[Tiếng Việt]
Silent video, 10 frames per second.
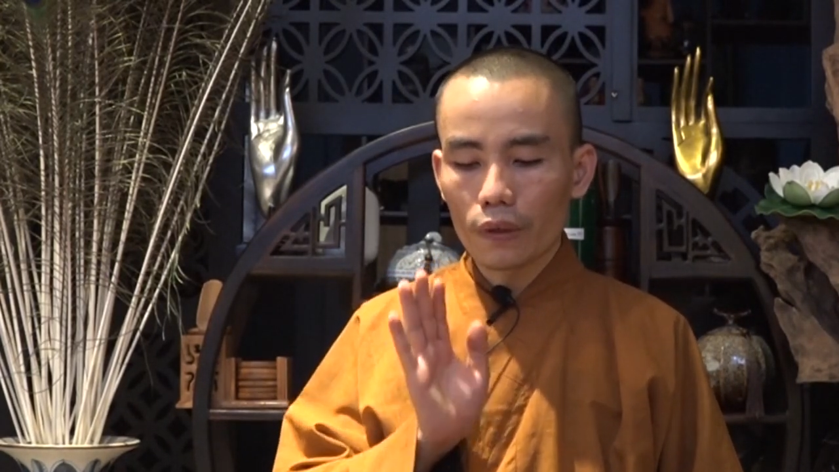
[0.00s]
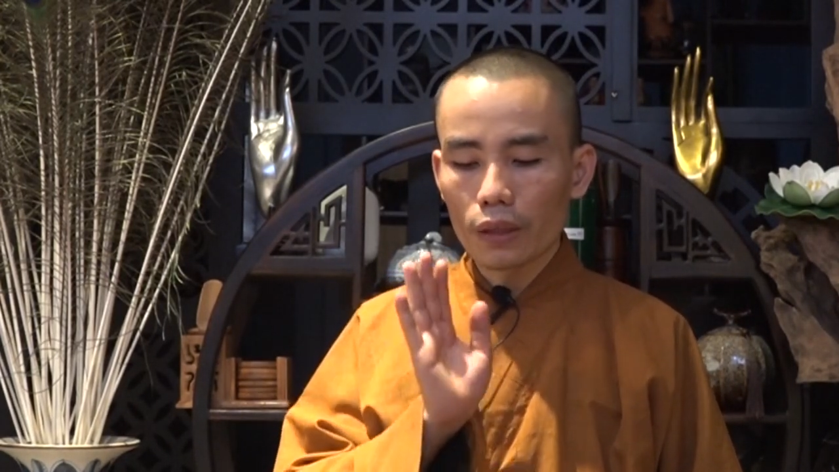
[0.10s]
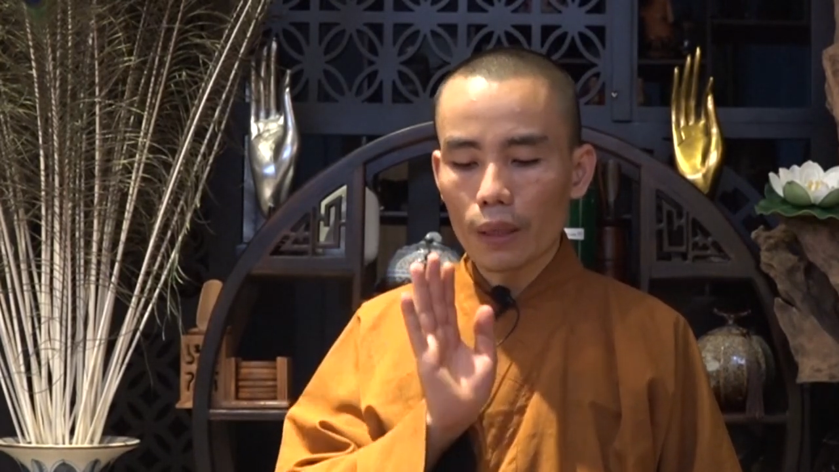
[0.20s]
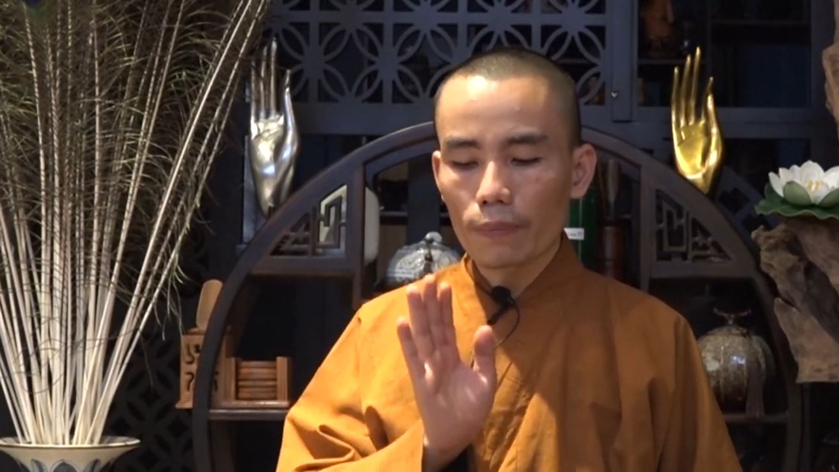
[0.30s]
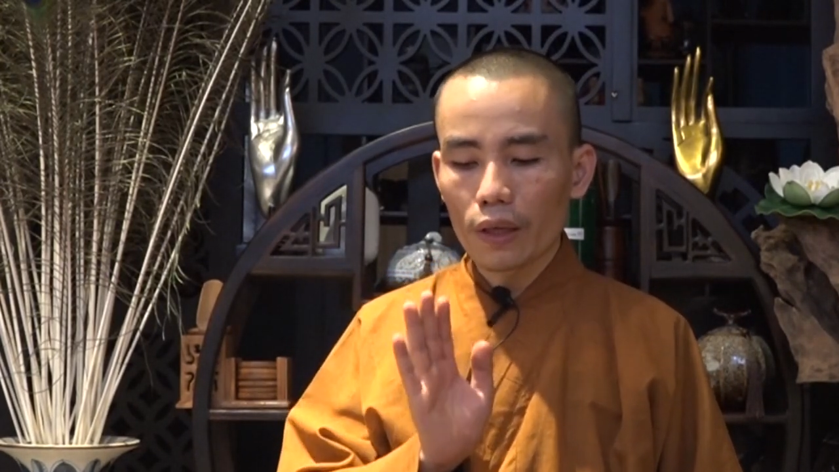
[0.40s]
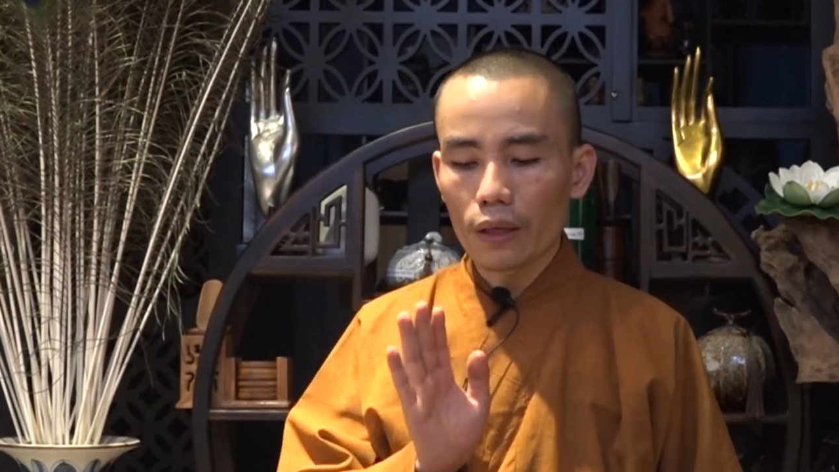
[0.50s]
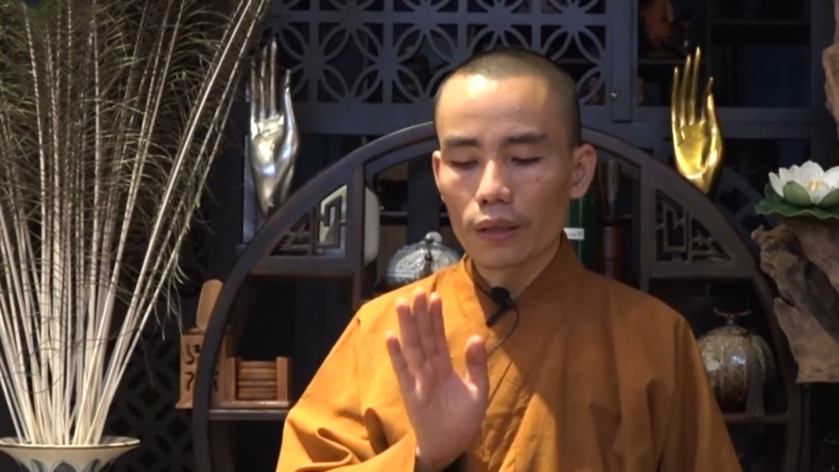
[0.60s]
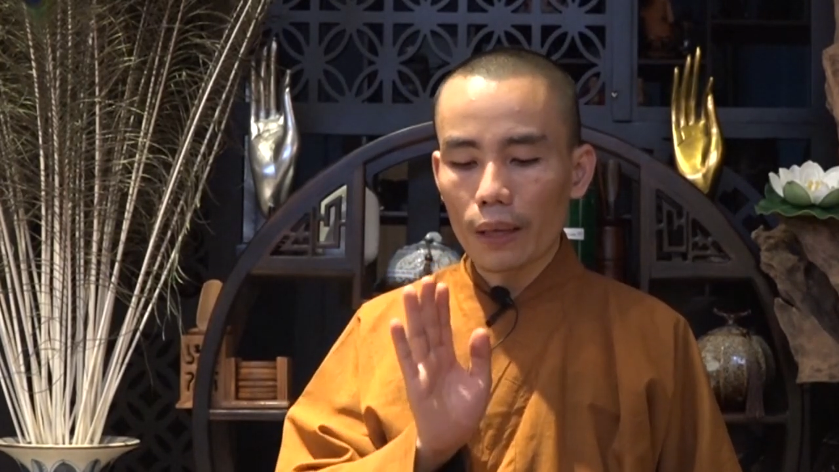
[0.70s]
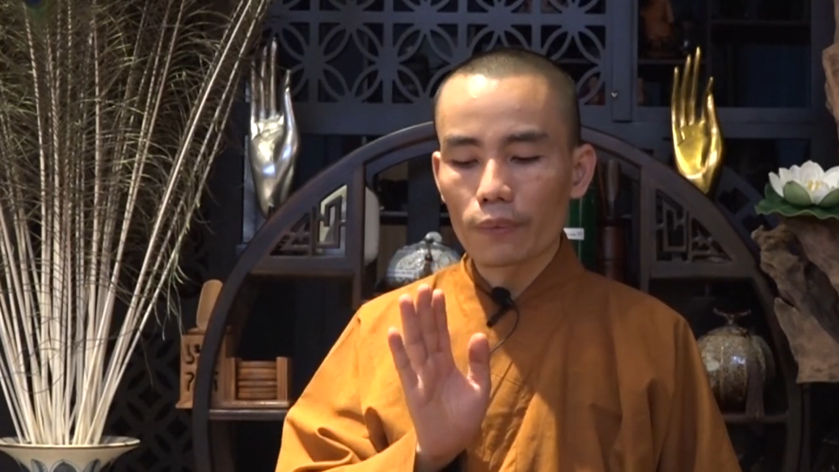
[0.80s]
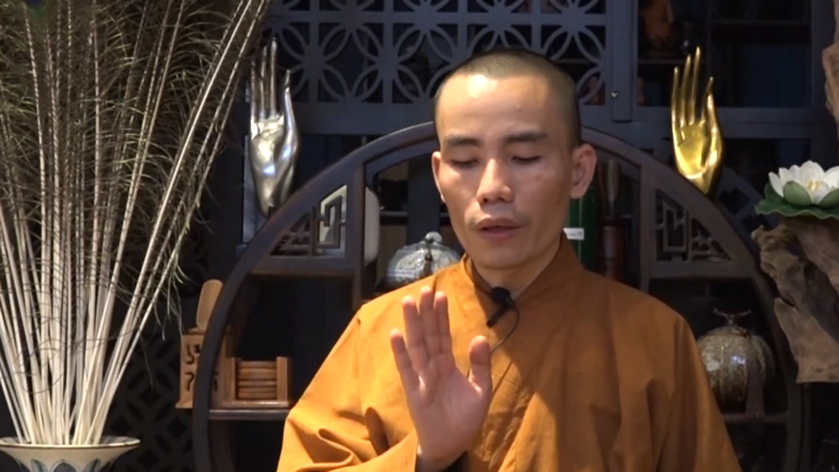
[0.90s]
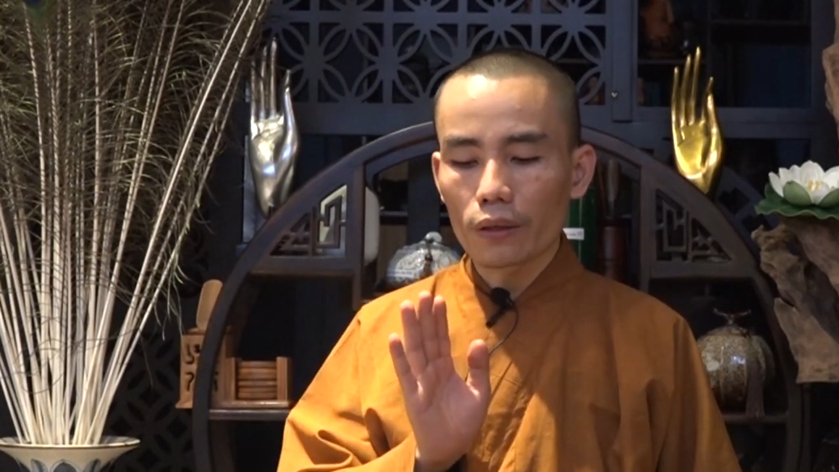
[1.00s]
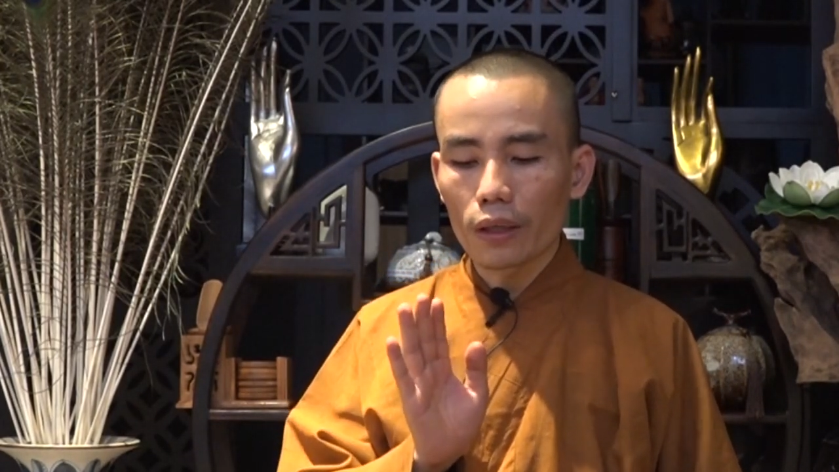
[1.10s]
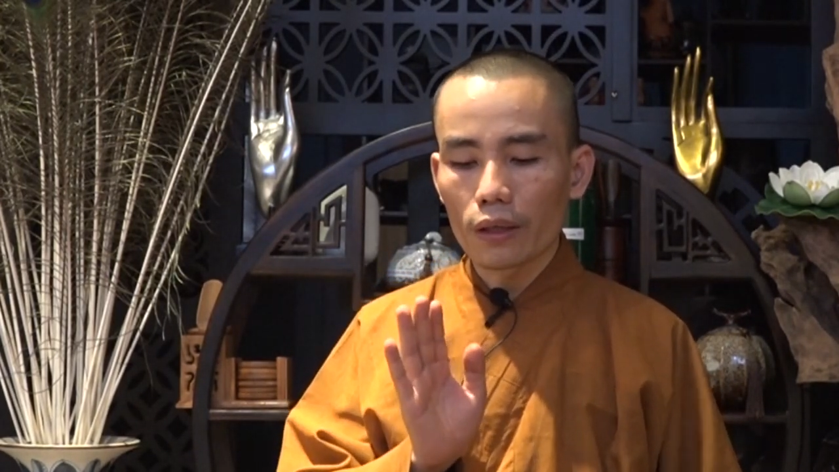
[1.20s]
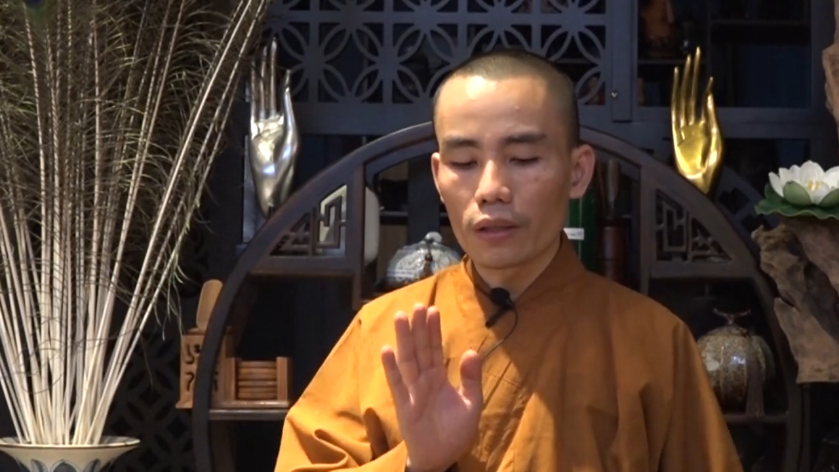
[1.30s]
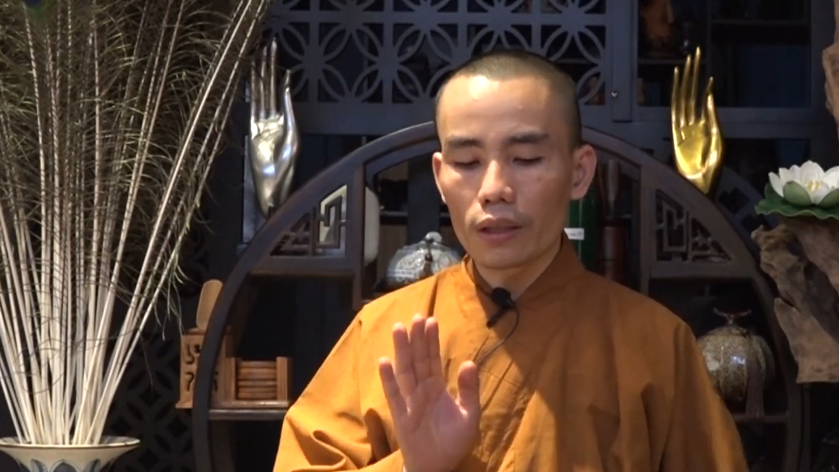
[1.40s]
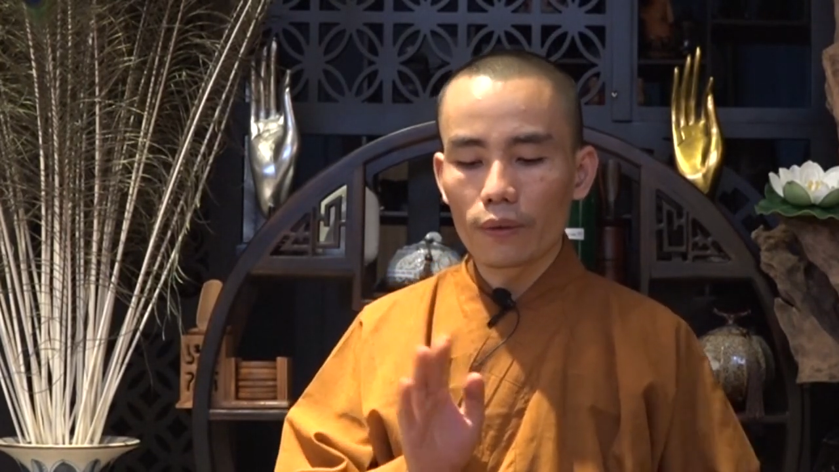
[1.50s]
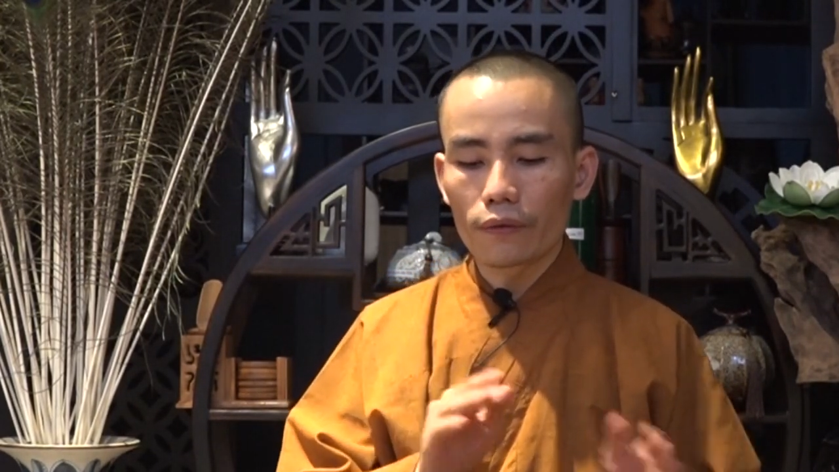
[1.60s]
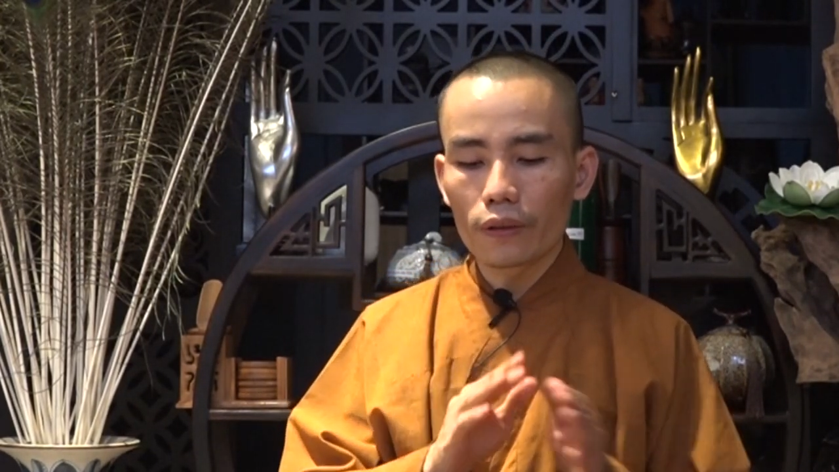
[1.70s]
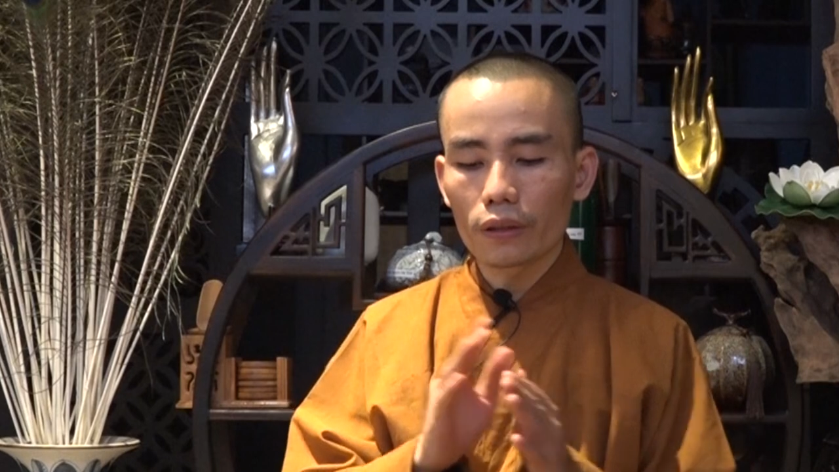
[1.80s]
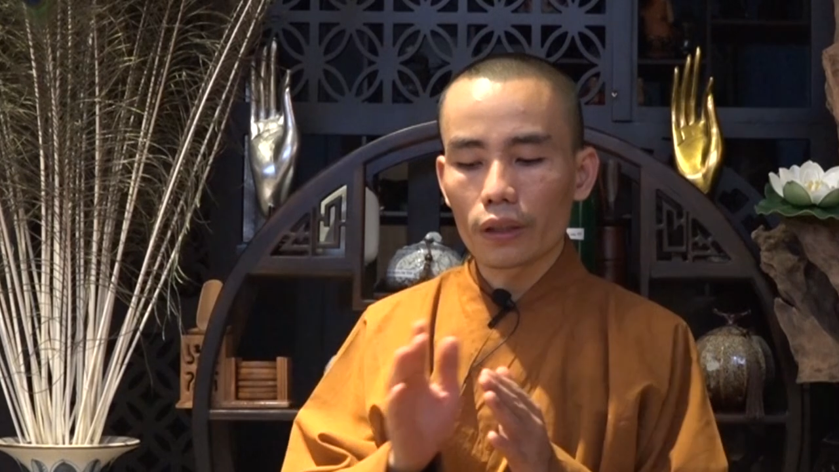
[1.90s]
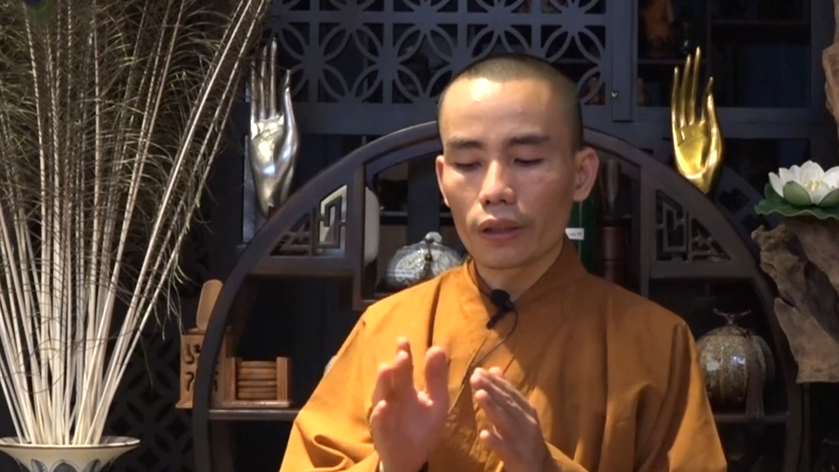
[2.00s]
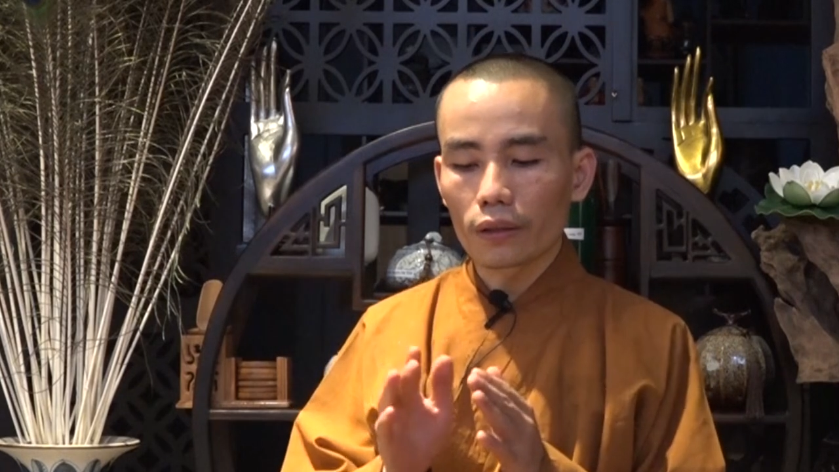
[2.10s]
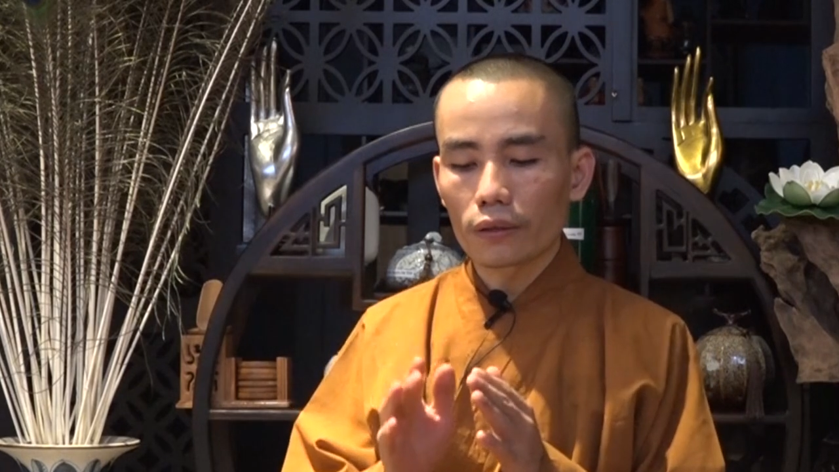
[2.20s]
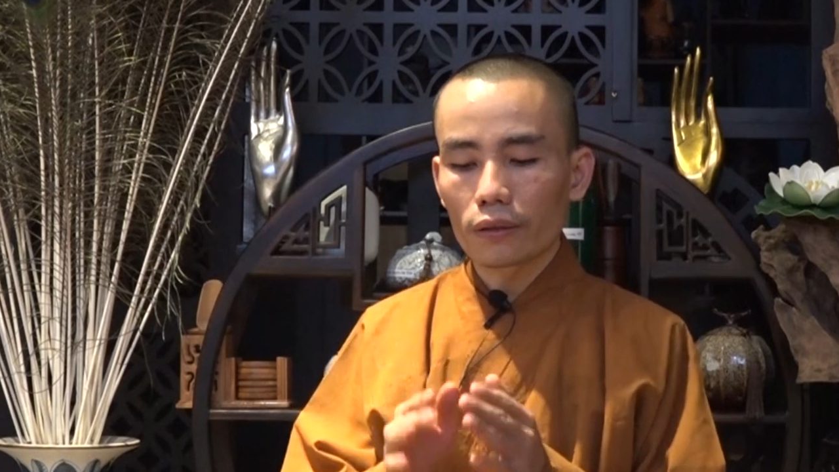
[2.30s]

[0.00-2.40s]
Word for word: cái tâm này, cái cảm thọ này như là một phương tiện,